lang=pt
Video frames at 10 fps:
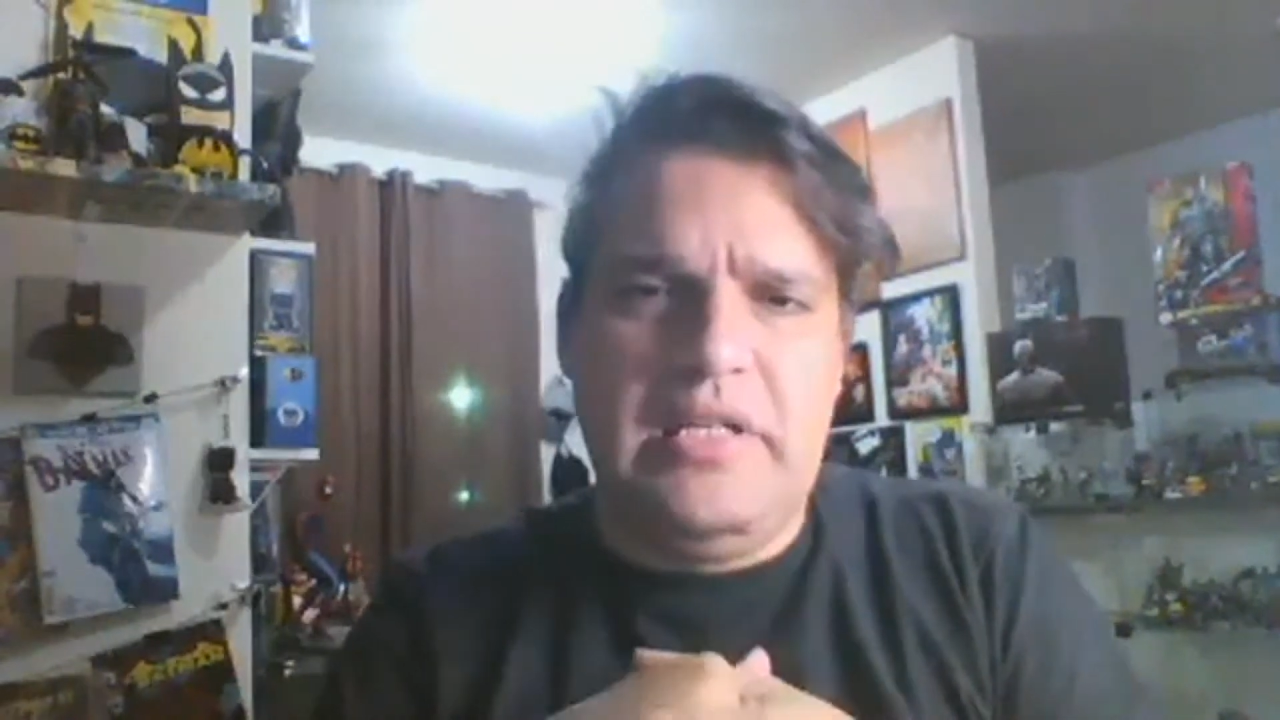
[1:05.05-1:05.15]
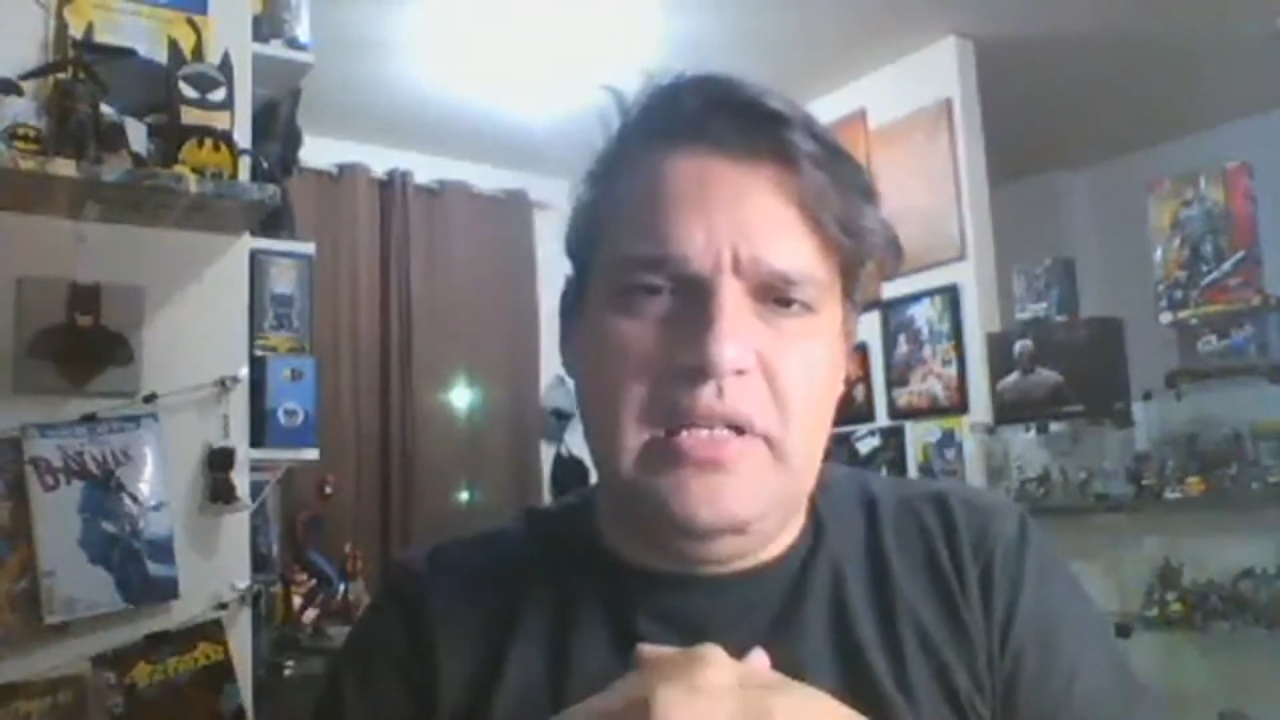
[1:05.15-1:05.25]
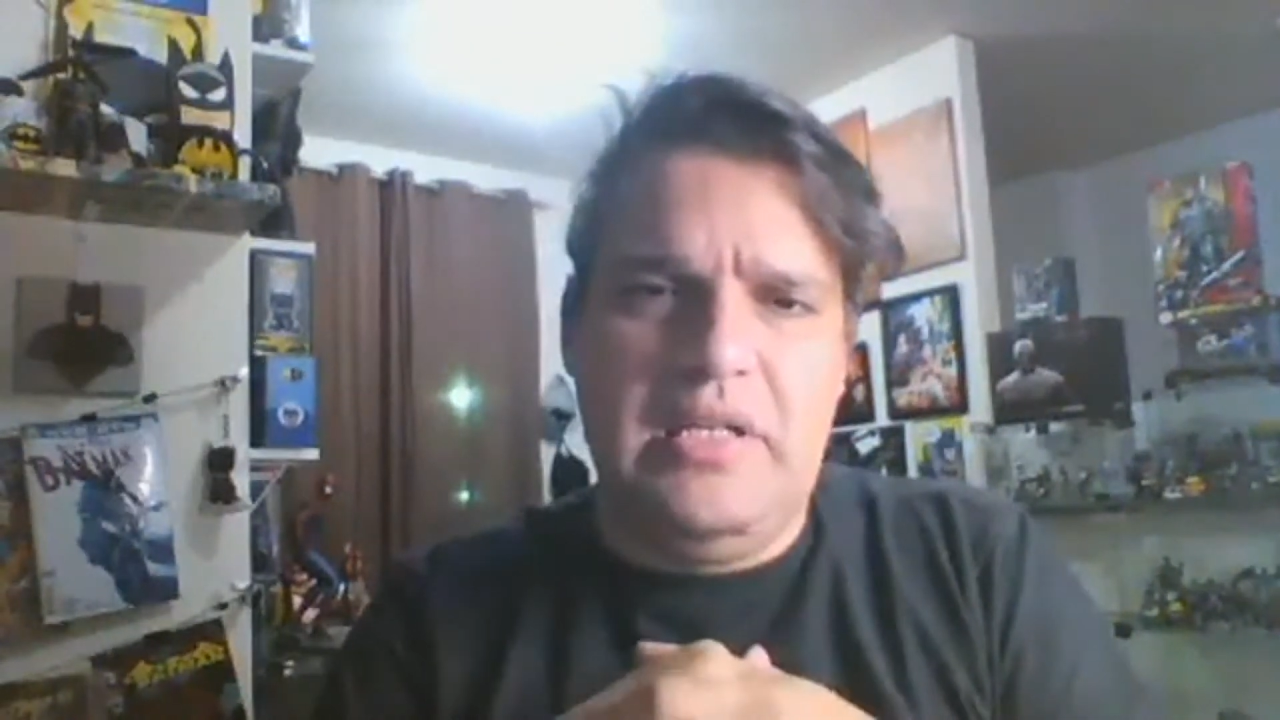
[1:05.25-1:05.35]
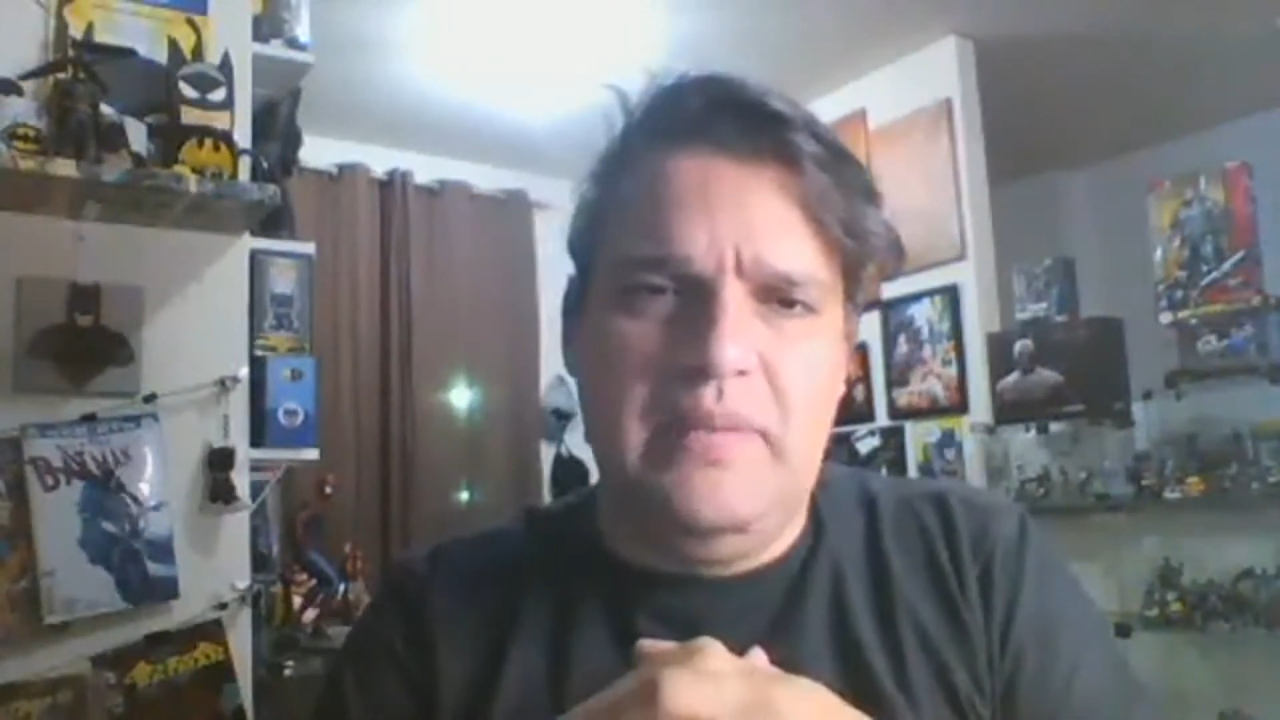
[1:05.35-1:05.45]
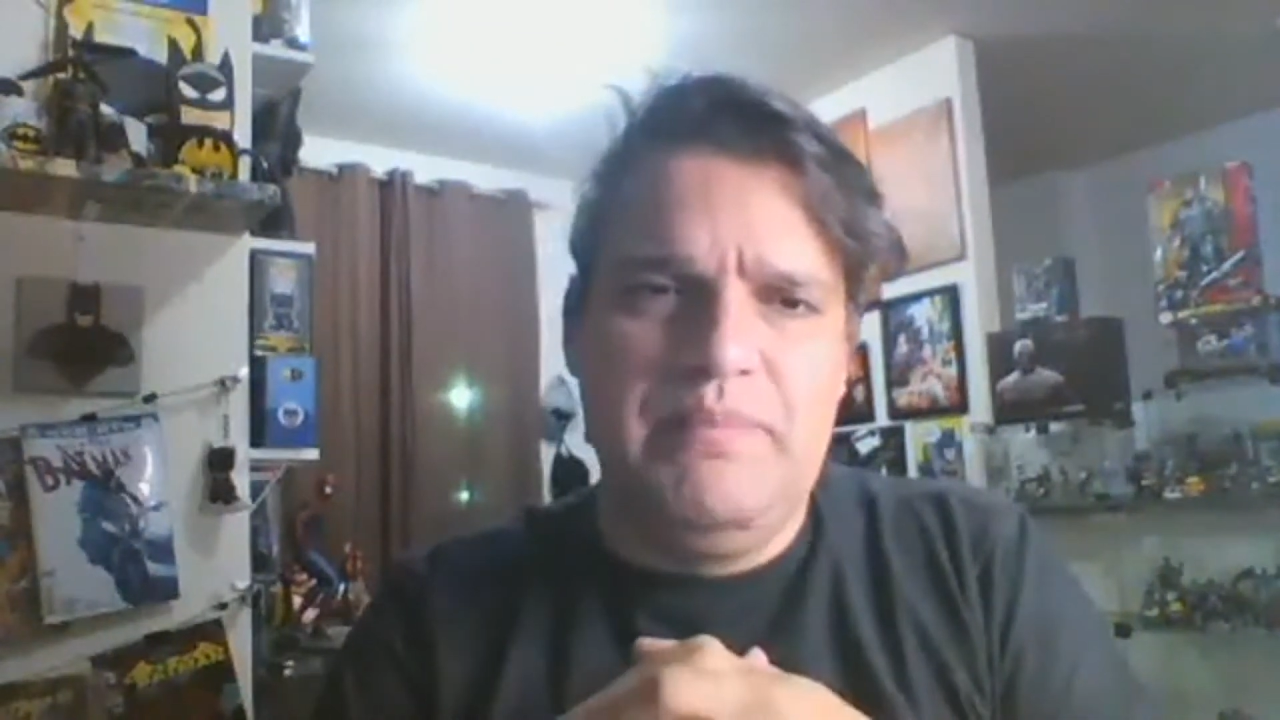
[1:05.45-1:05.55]

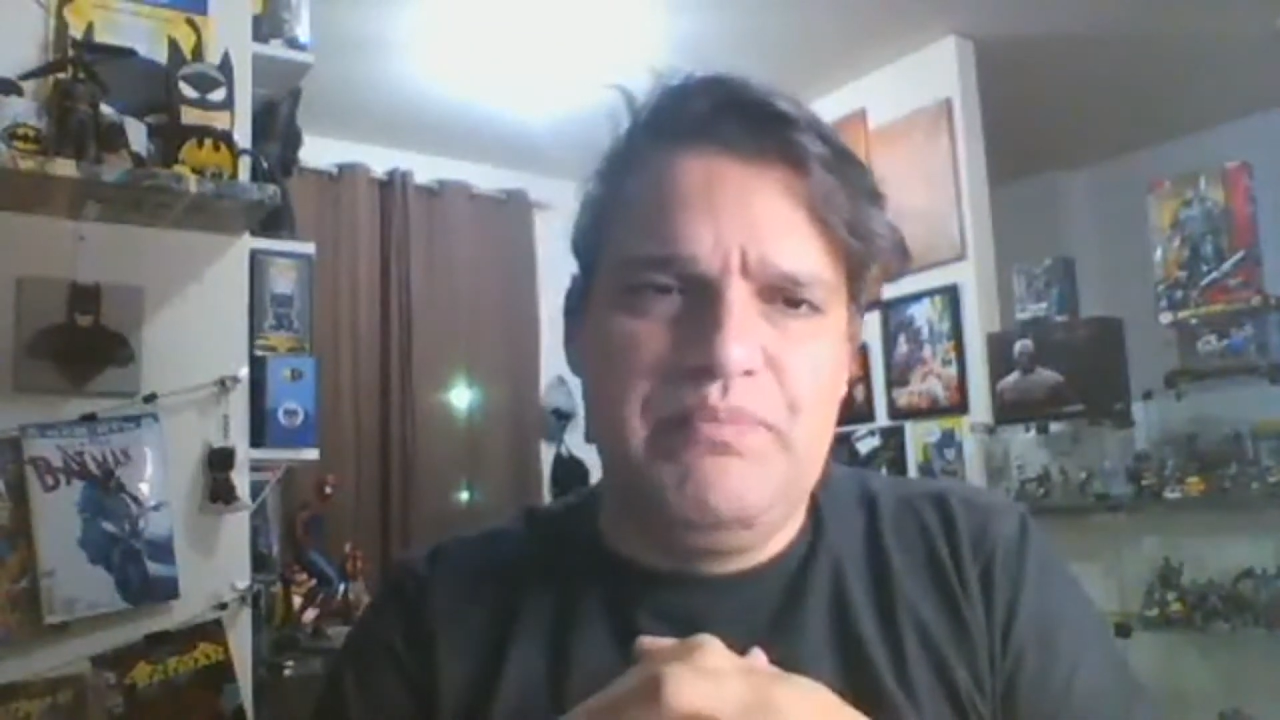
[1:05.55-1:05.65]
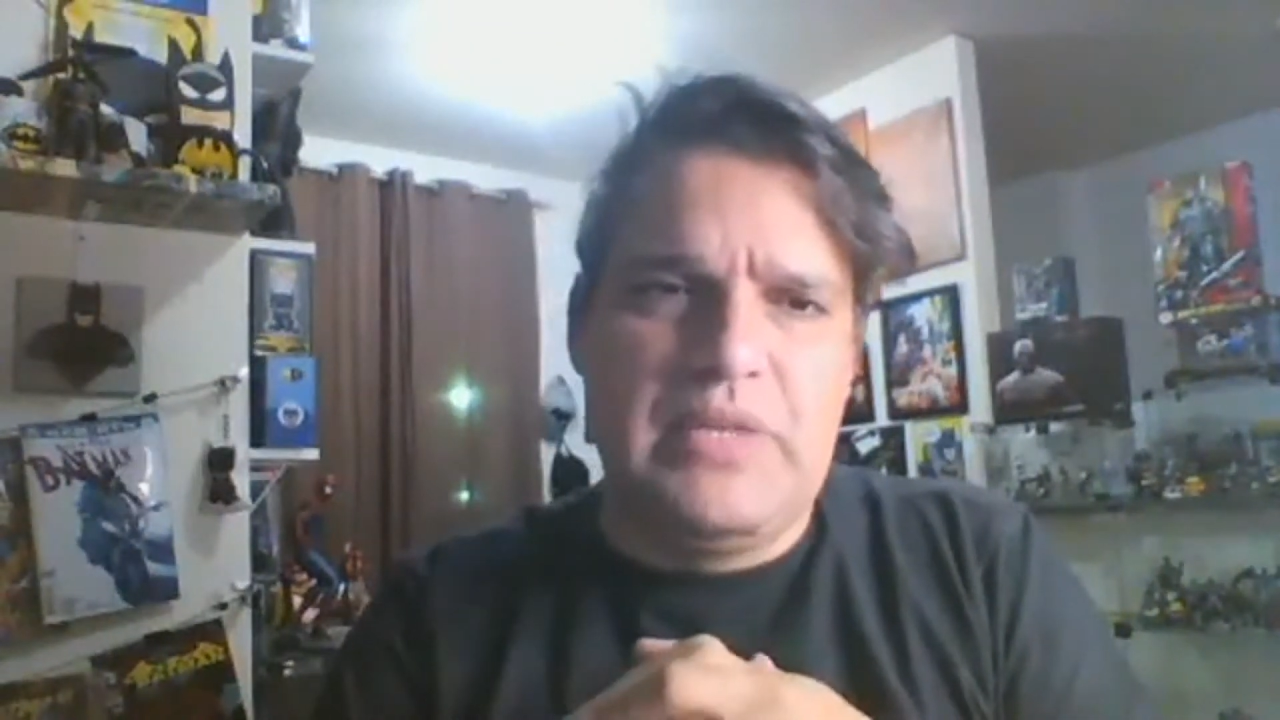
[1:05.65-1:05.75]
aí